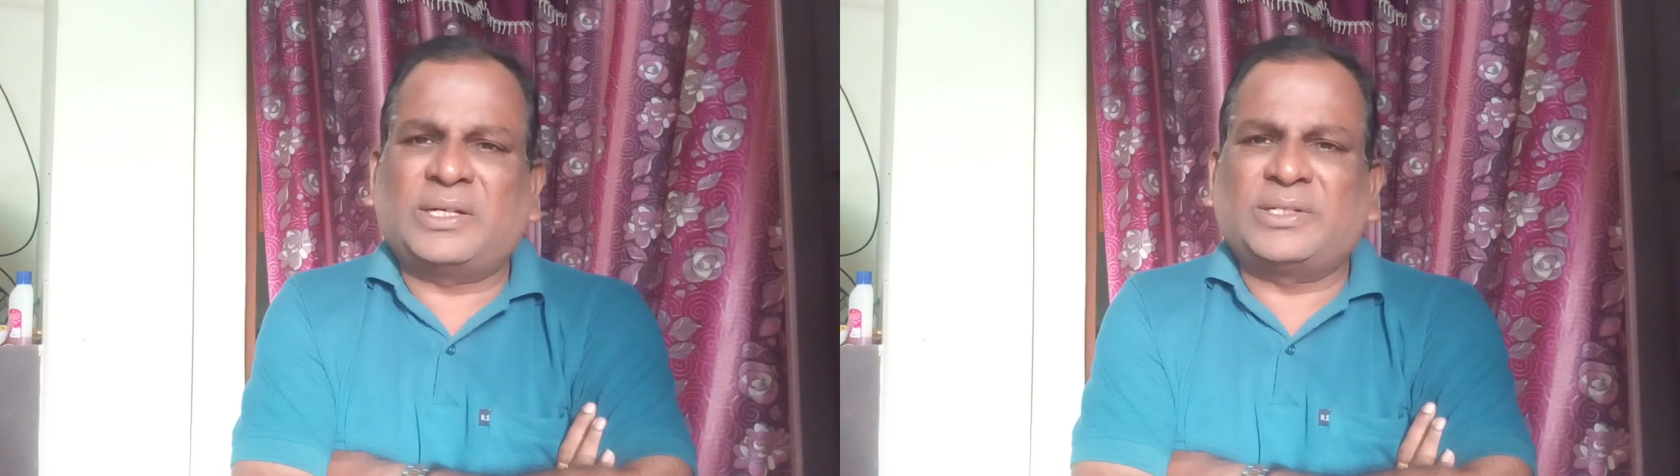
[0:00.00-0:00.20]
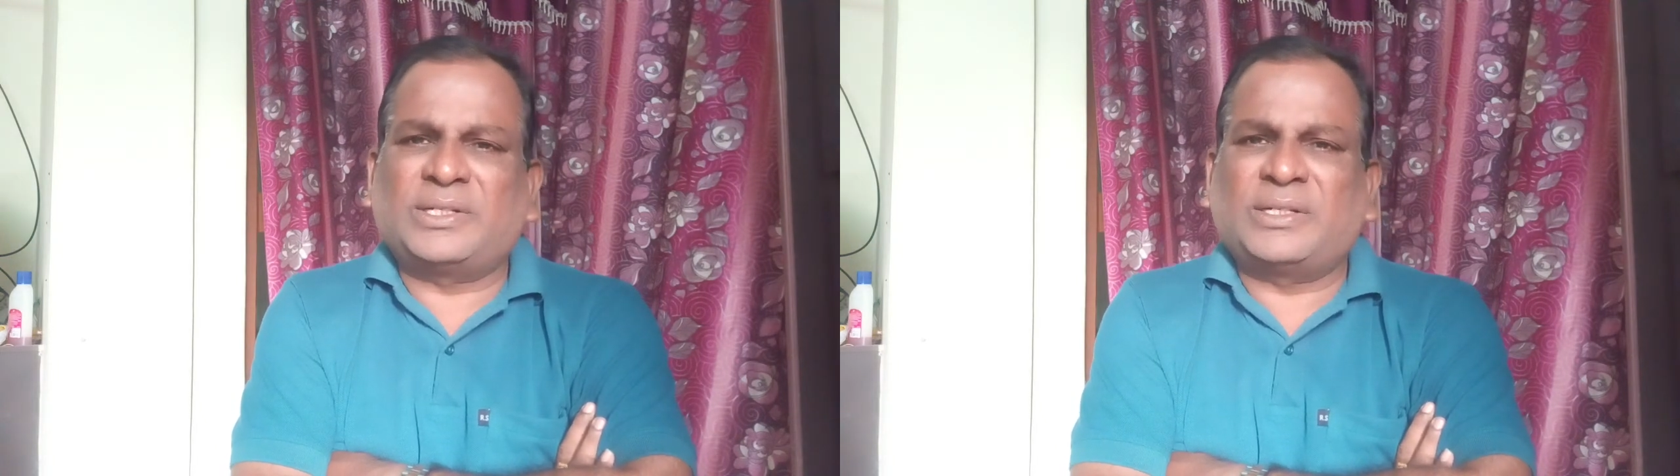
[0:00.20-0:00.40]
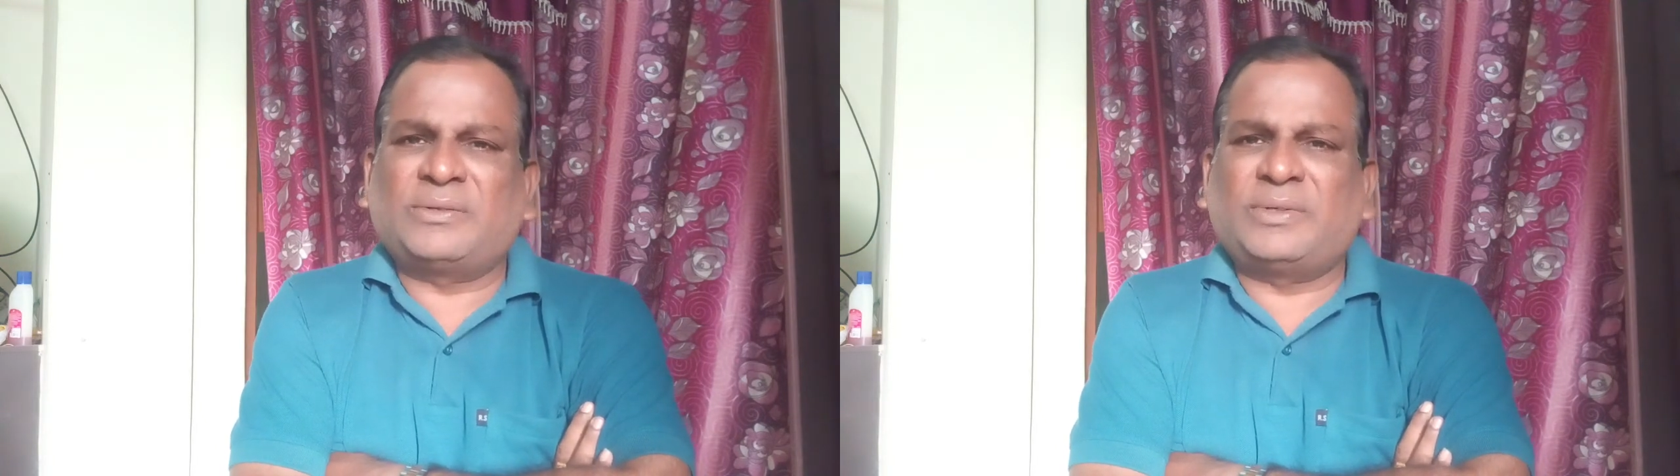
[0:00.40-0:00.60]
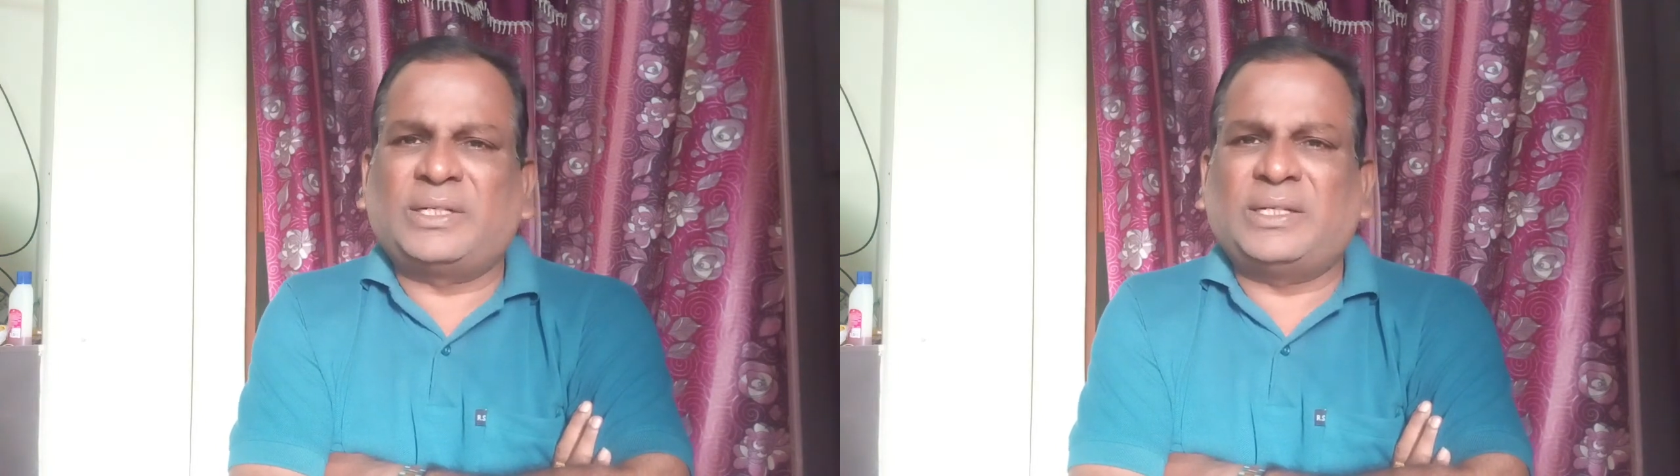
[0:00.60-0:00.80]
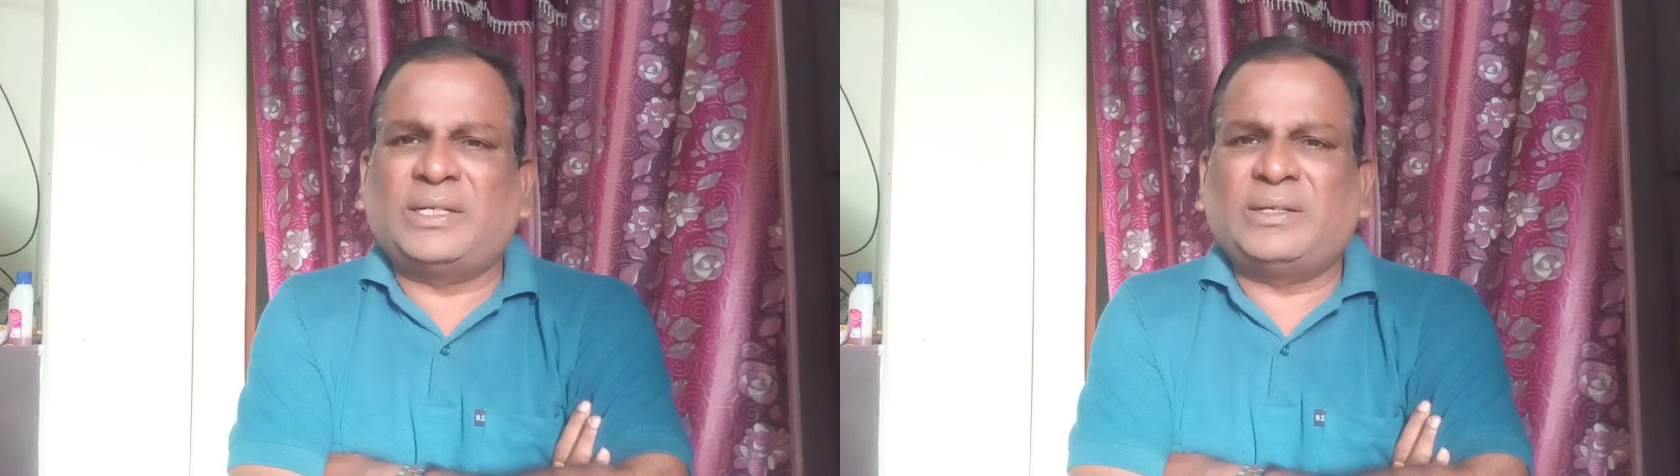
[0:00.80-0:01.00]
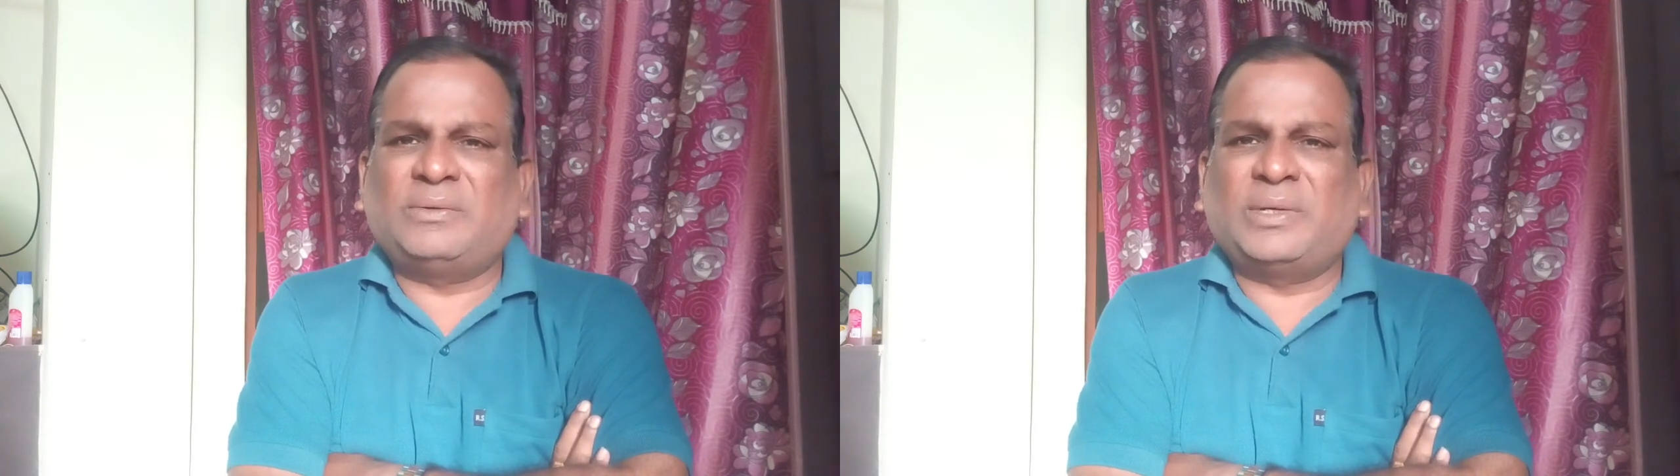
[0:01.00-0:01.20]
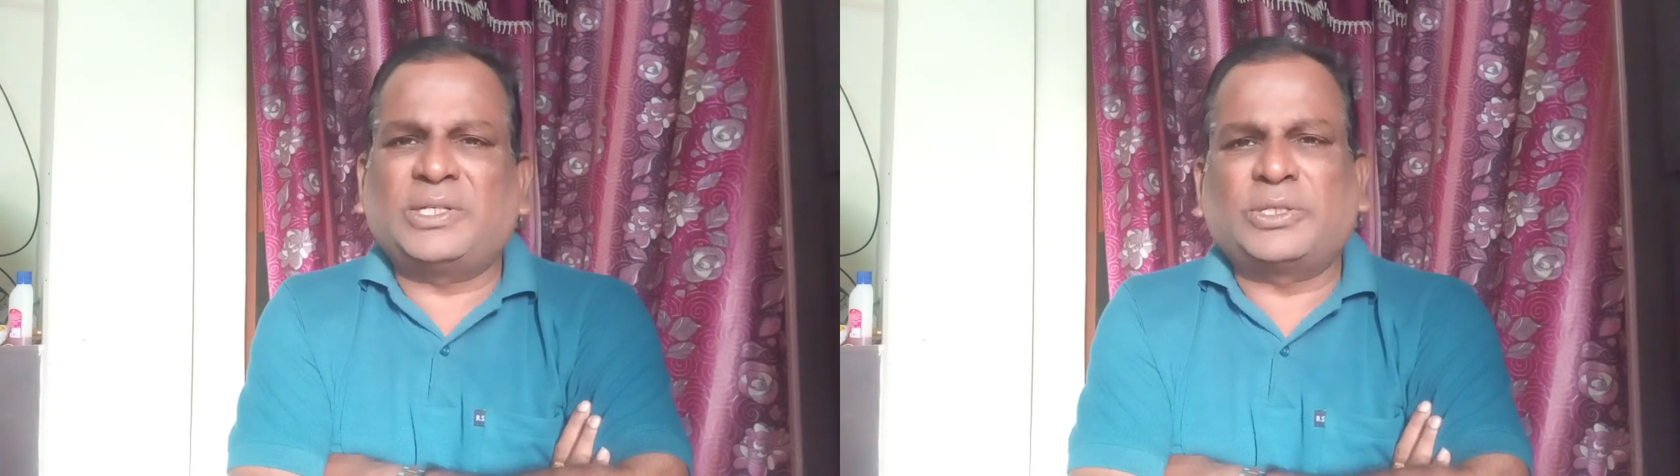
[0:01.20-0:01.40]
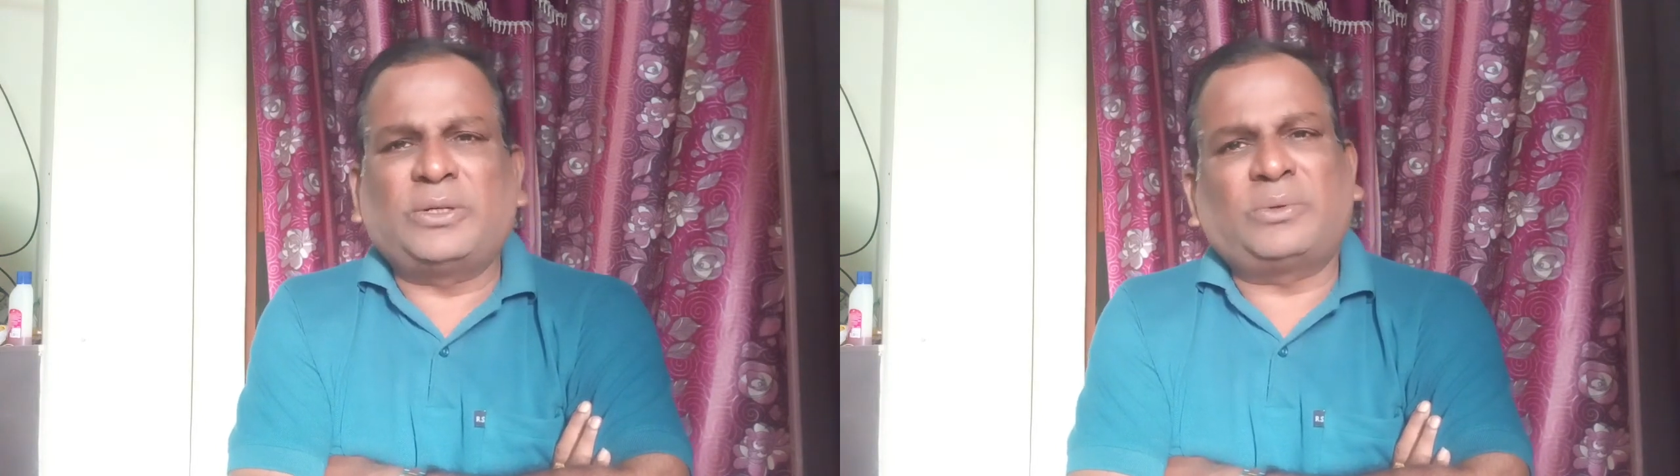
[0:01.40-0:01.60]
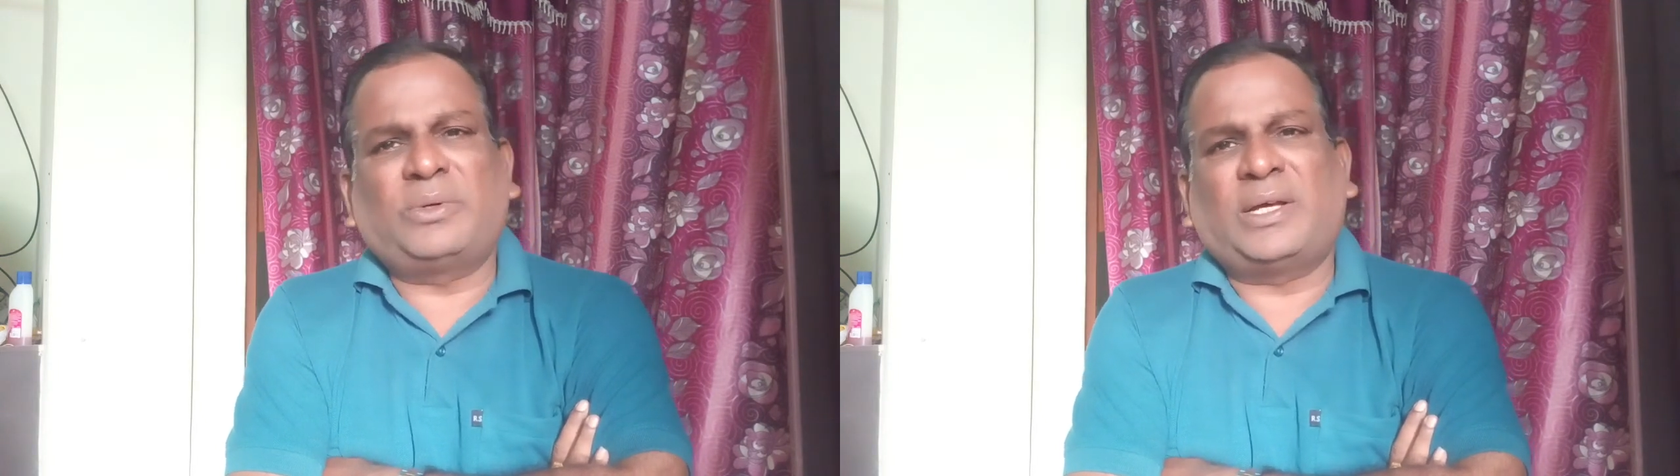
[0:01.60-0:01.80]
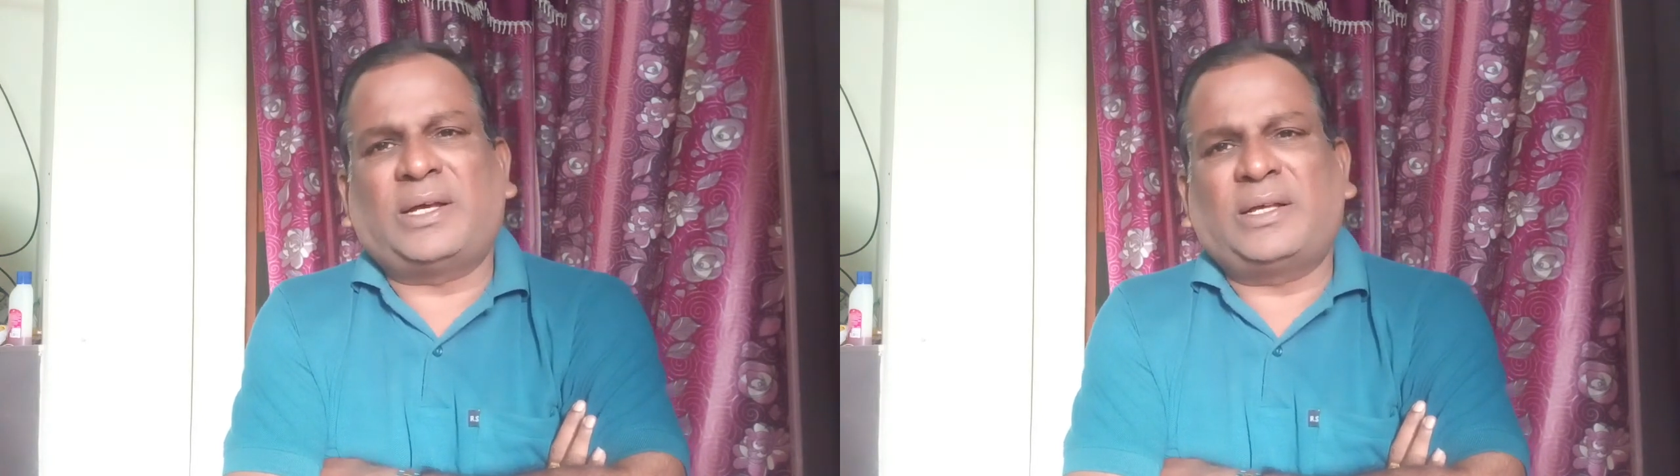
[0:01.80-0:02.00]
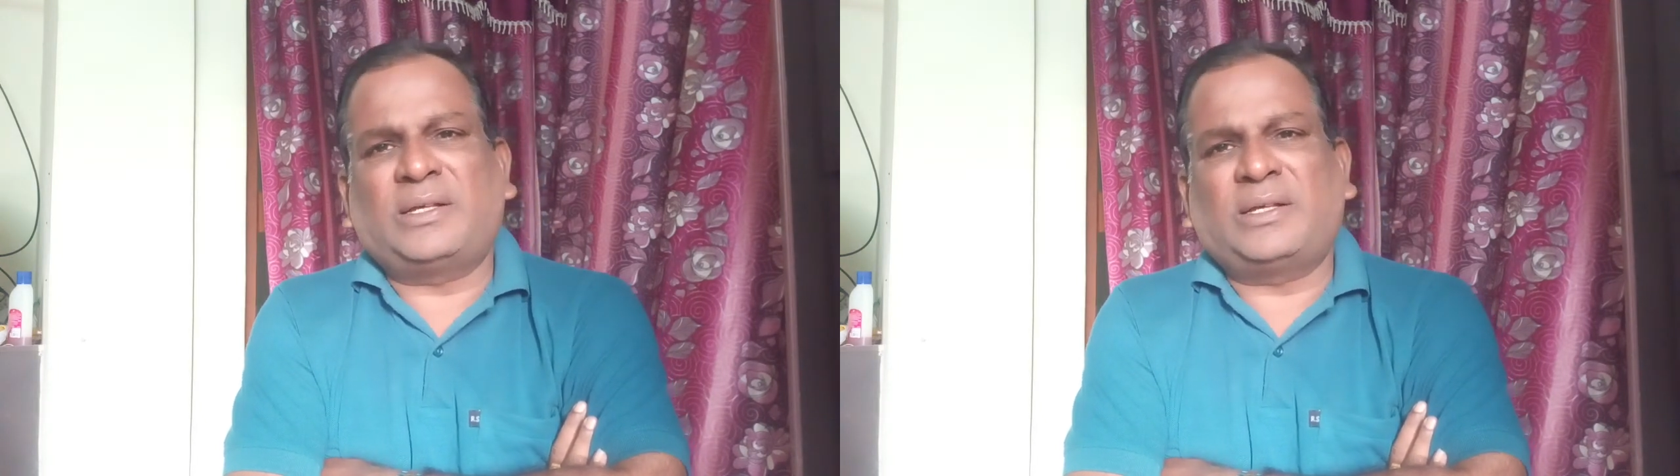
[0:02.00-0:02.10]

సాచినటువంటి వయస్సులో కూడా